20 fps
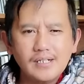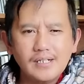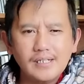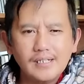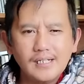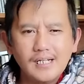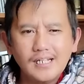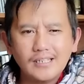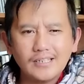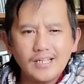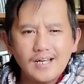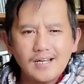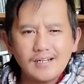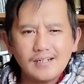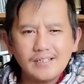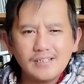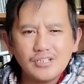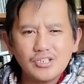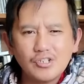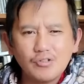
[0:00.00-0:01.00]
nga nalatak
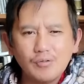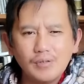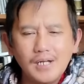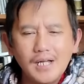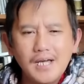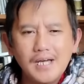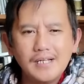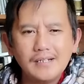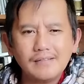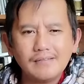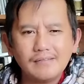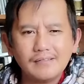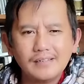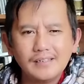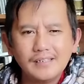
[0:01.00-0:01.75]
nga iskwilaan